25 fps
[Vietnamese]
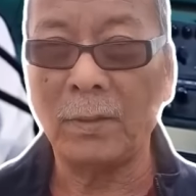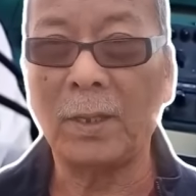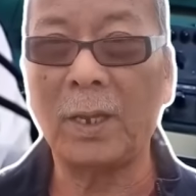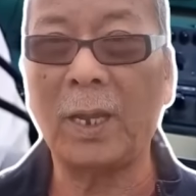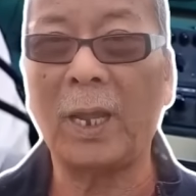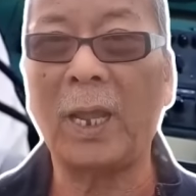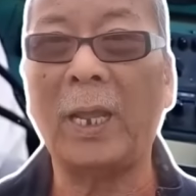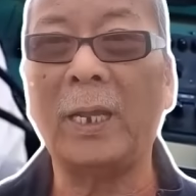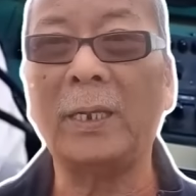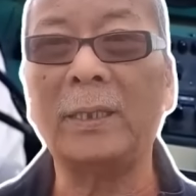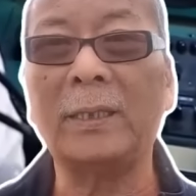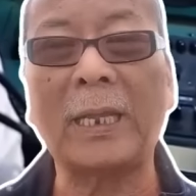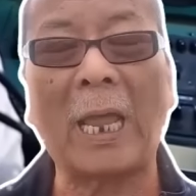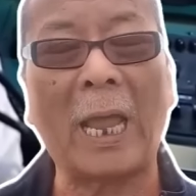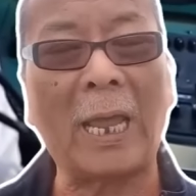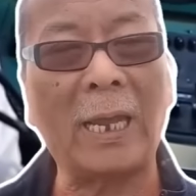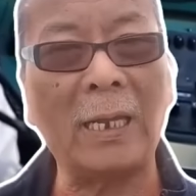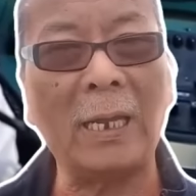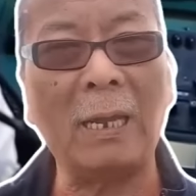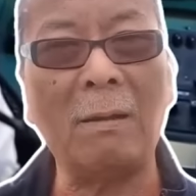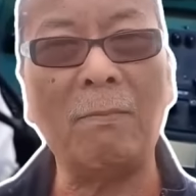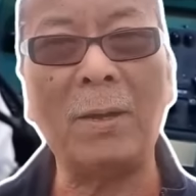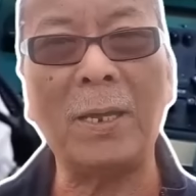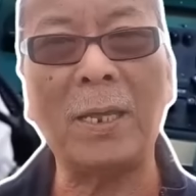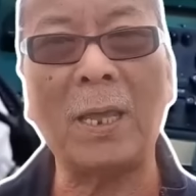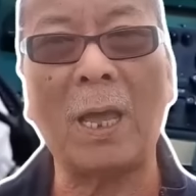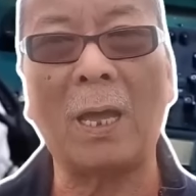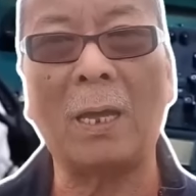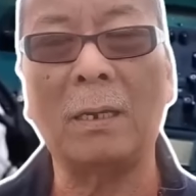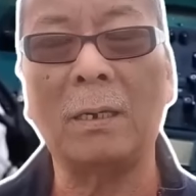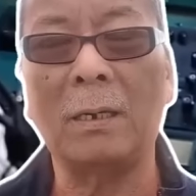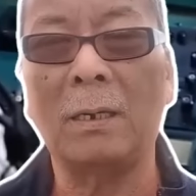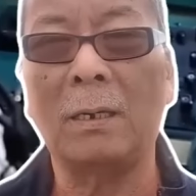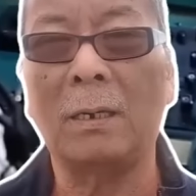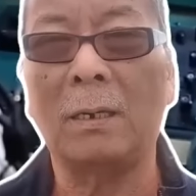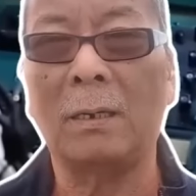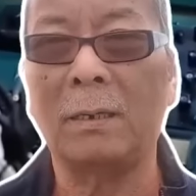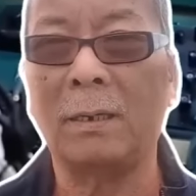Thì hiện tại ngay bây giờ,
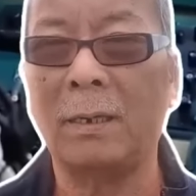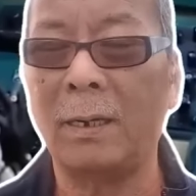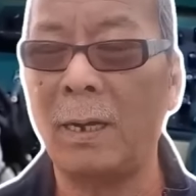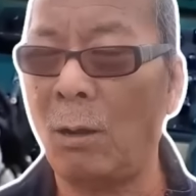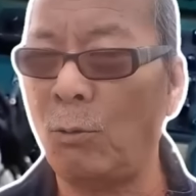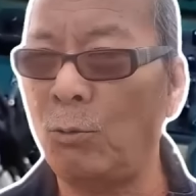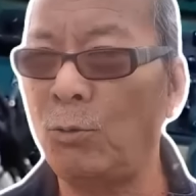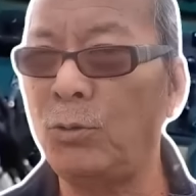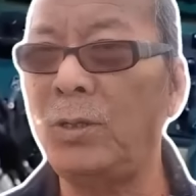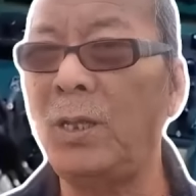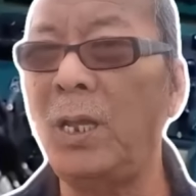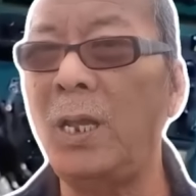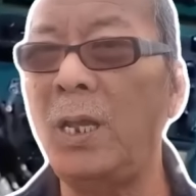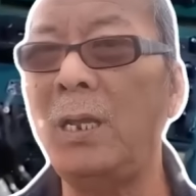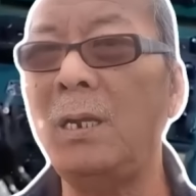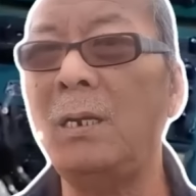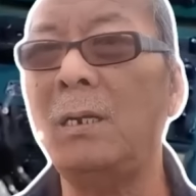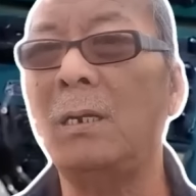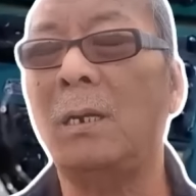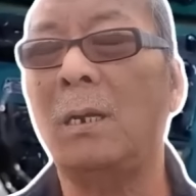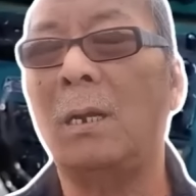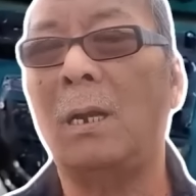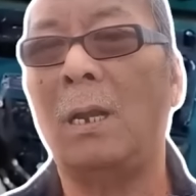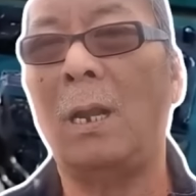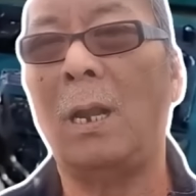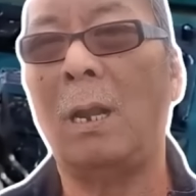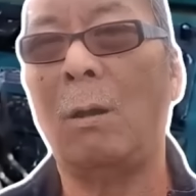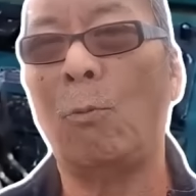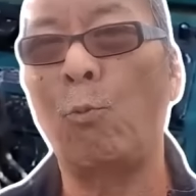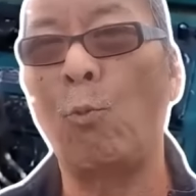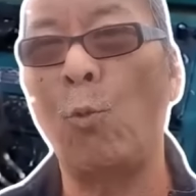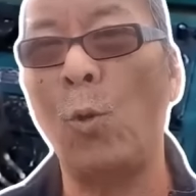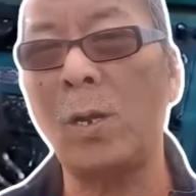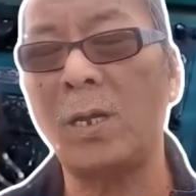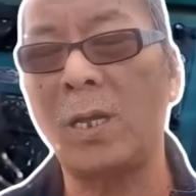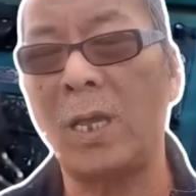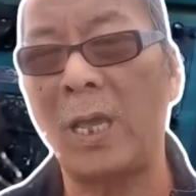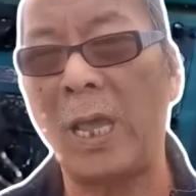đầu tiên là
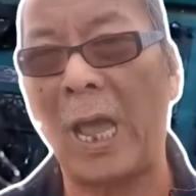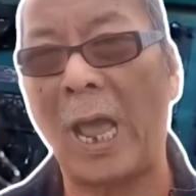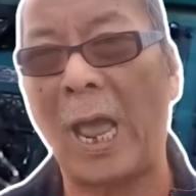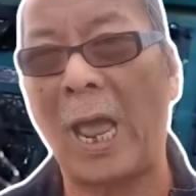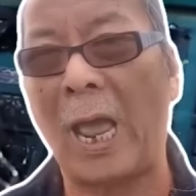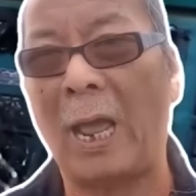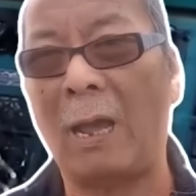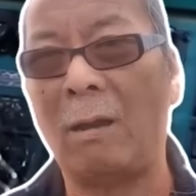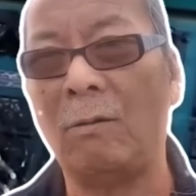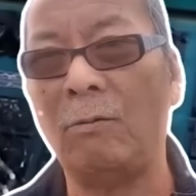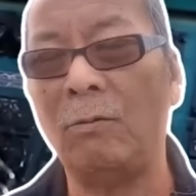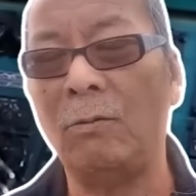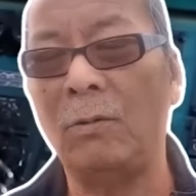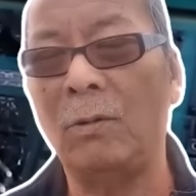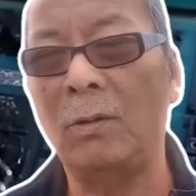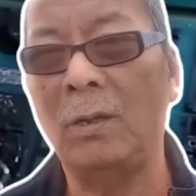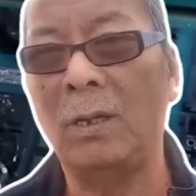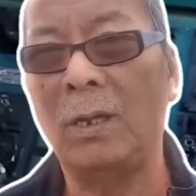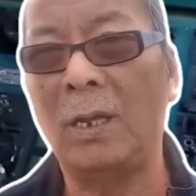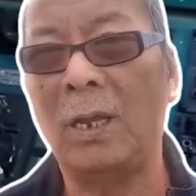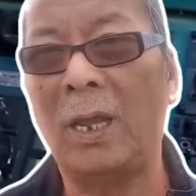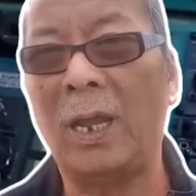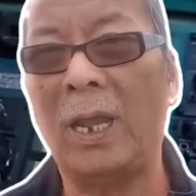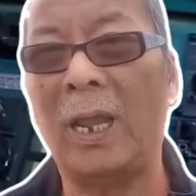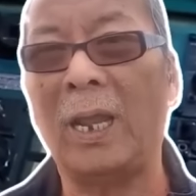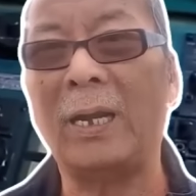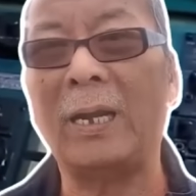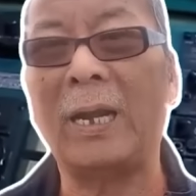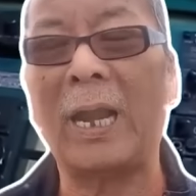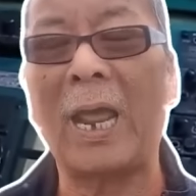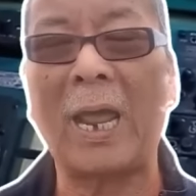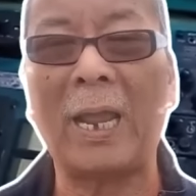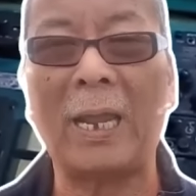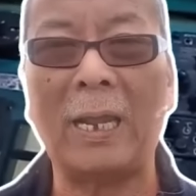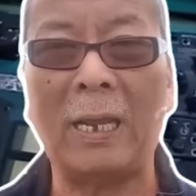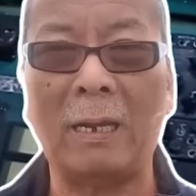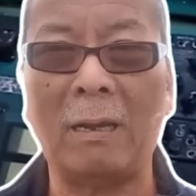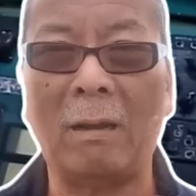quốc gia Áo. Hiện
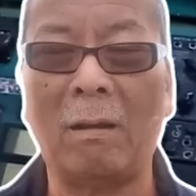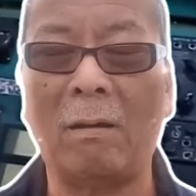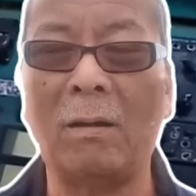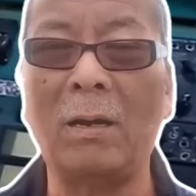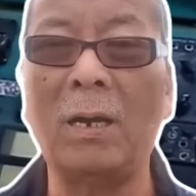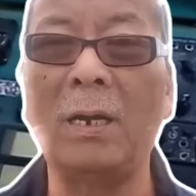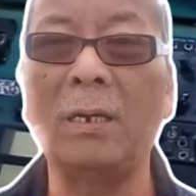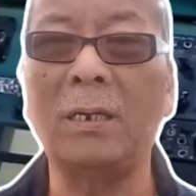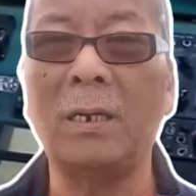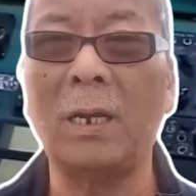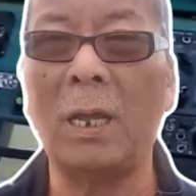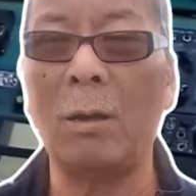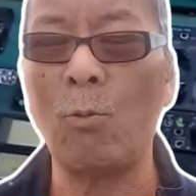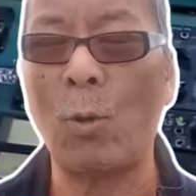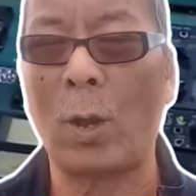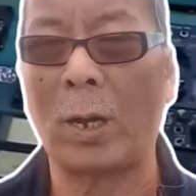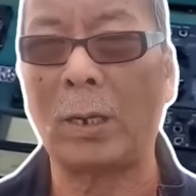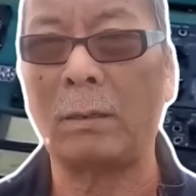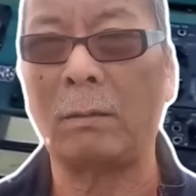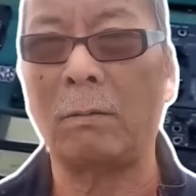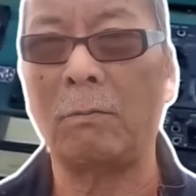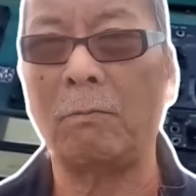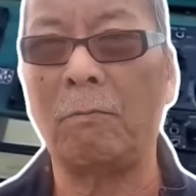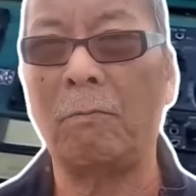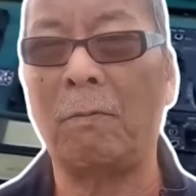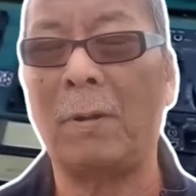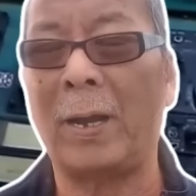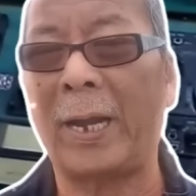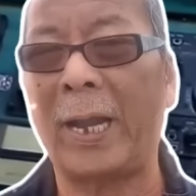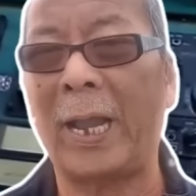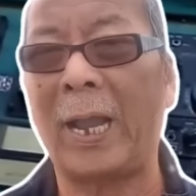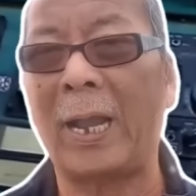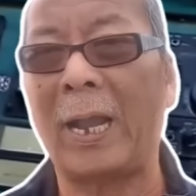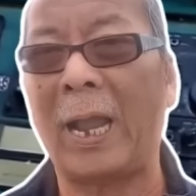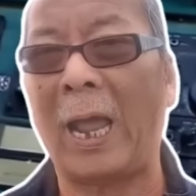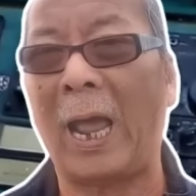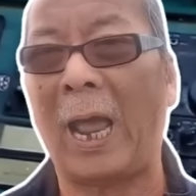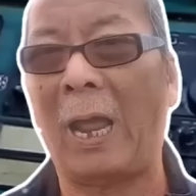nay họ lên kế hoạch và
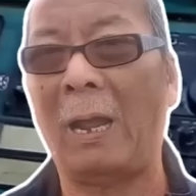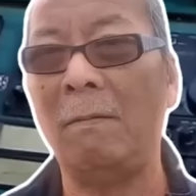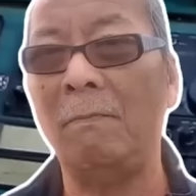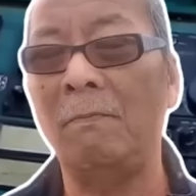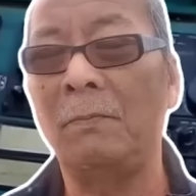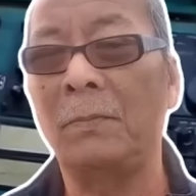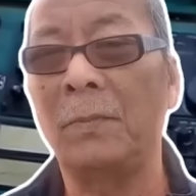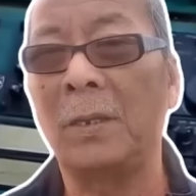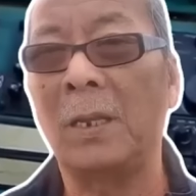ngăn cản